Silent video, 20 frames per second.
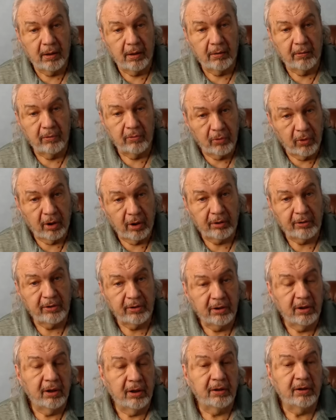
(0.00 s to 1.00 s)
Но
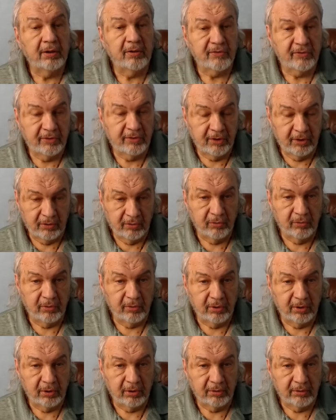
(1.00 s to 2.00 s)
Арктика, она
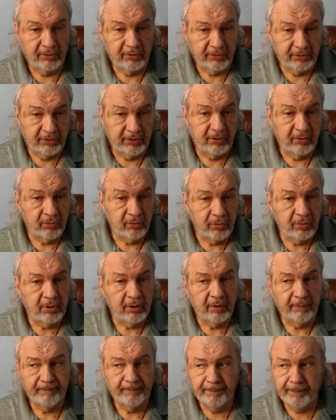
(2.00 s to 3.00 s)
затонула. Затонула,
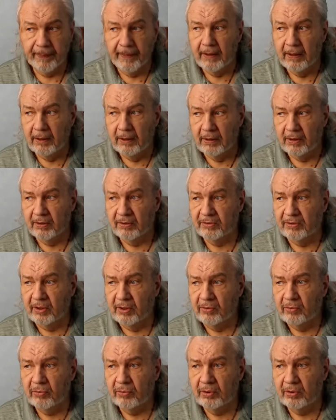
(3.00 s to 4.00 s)

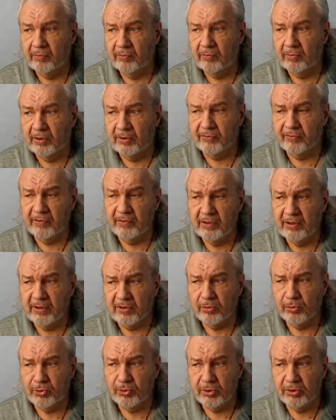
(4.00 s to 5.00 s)
Затонула У нас война
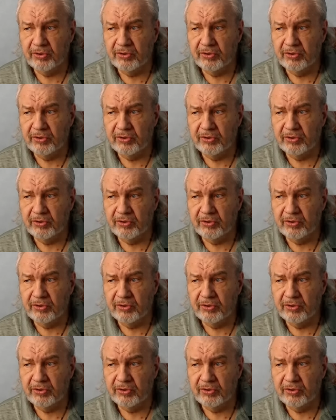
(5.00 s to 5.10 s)
случилась в